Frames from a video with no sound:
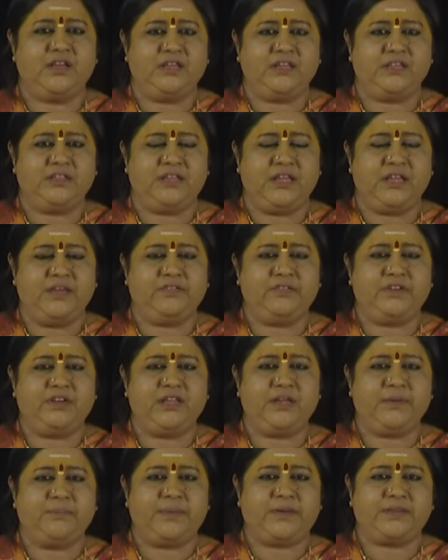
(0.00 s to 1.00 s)
ఈ
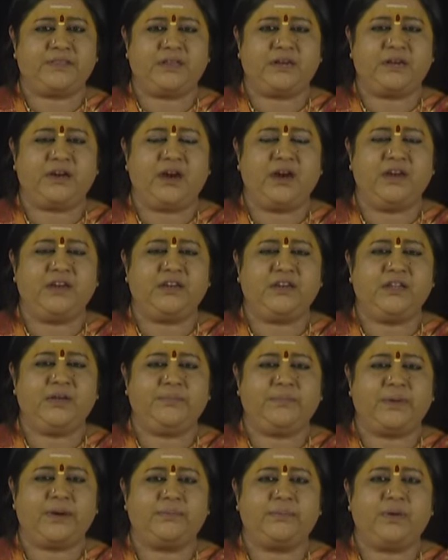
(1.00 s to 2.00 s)
దేవిని భద్రకాళిని
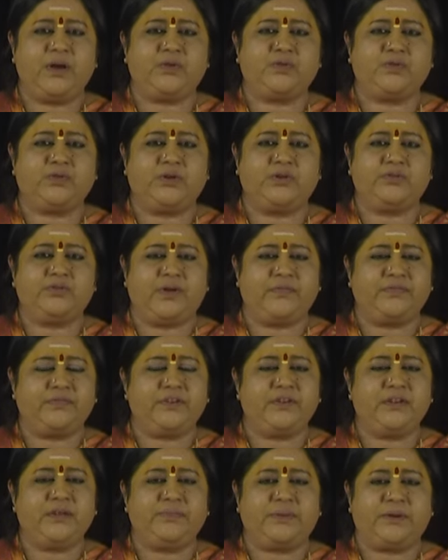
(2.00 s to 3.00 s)
బ్రహ్మాదులను
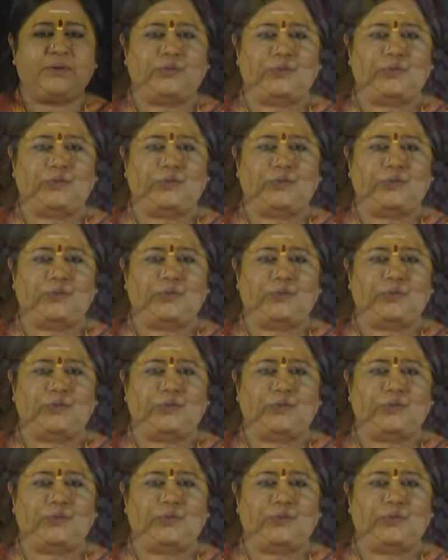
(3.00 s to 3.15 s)
అందరినీ మనం